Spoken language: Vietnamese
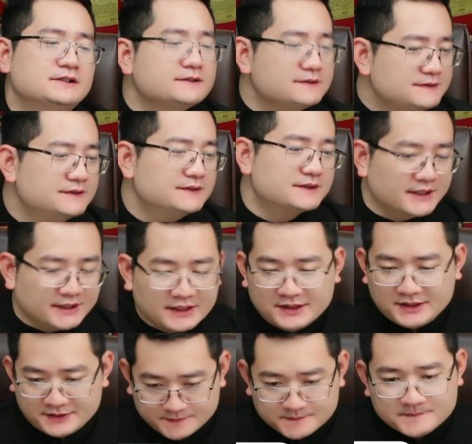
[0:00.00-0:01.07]
thừa kế lại đất
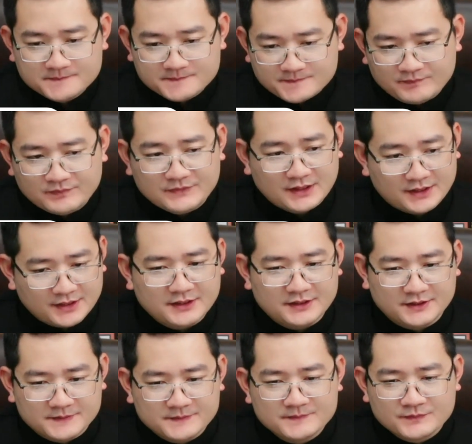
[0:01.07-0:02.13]
đây
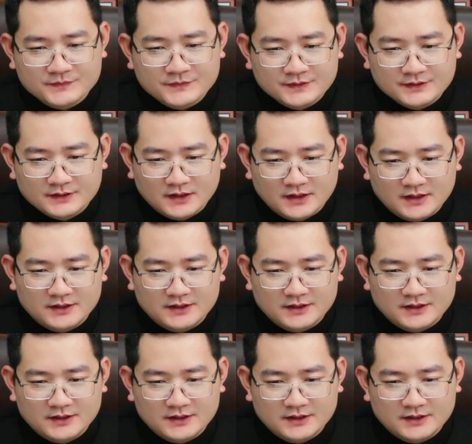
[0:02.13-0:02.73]
này.